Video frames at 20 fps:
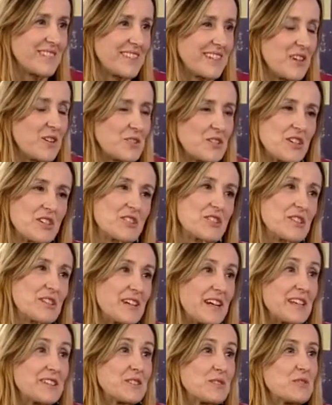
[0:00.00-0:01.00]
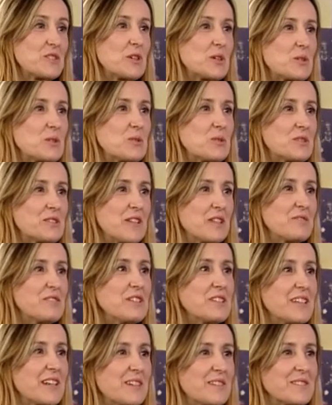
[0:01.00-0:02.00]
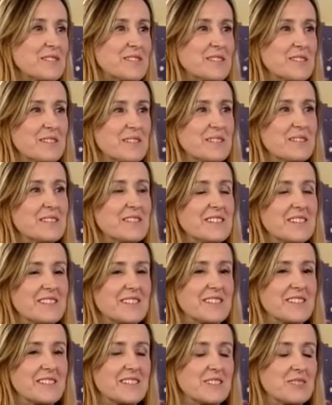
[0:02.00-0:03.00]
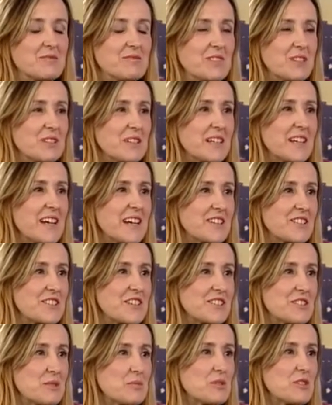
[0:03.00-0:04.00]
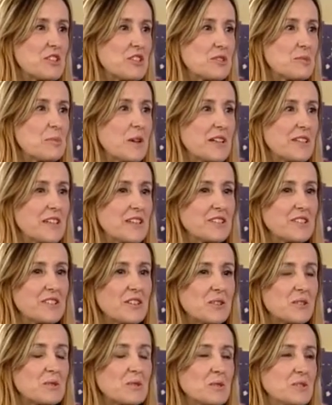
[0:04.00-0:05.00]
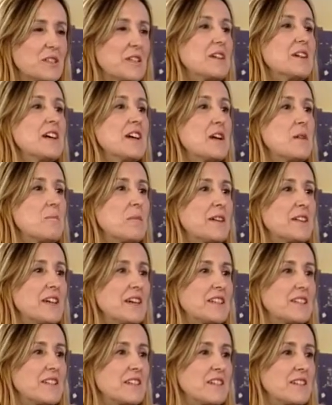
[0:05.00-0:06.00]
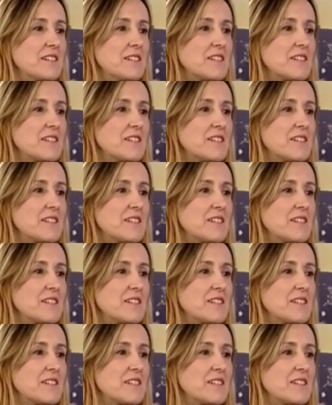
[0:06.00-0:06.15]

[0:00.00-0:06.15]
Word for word: chociaż raz w roku zawitał do, y, do lekarza, żeby się zbadać. I ogólnie badanie